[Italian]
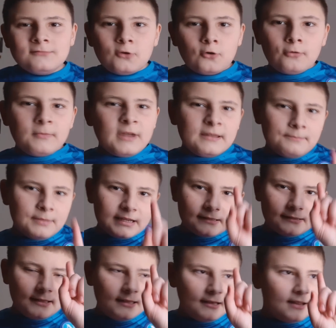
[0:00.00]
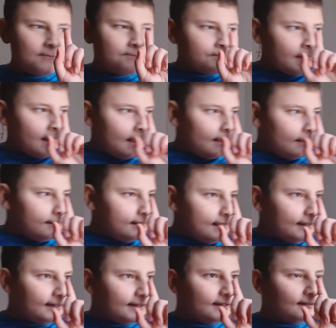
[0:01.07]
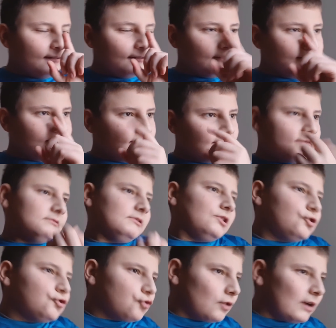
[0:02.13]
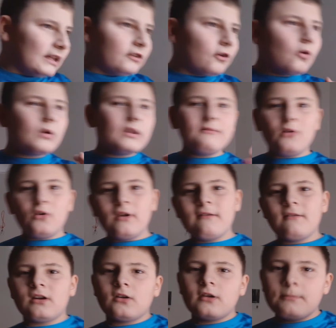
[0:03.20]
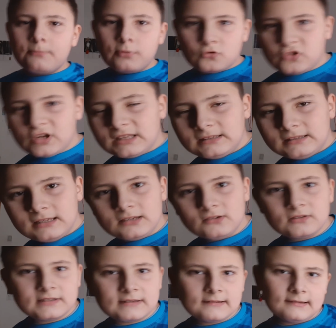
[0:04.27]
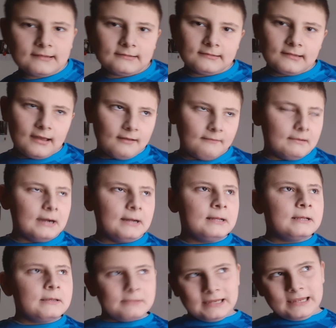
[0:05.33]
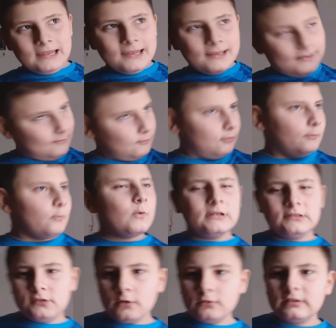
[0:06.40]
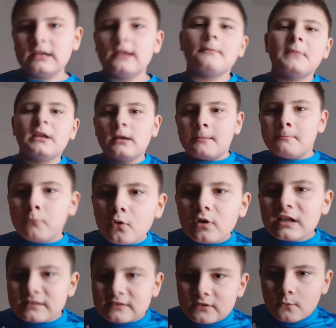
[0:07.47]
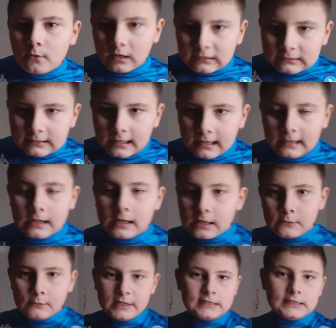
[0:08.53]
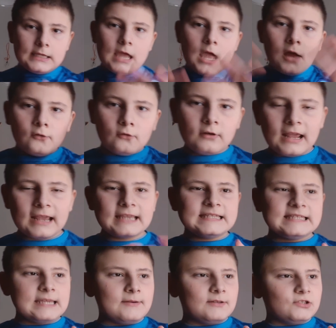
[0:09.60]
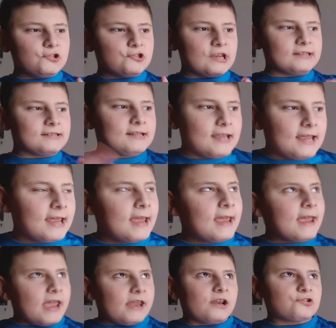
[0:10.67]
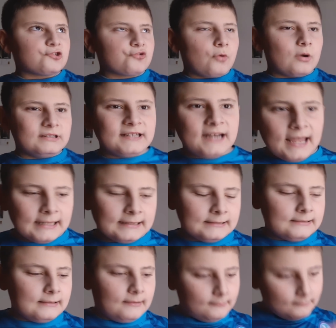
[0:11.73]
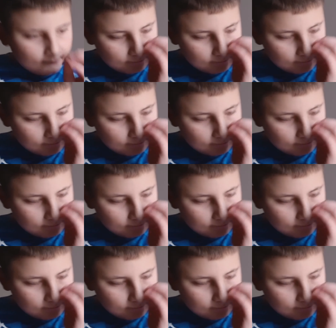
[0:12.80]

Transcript: come per dire gli i giocatori volevano che Pocettino se ne andava perché comunque il Tottenham è una buona squadra quindi non è che stiamo dicendo che è una squadretta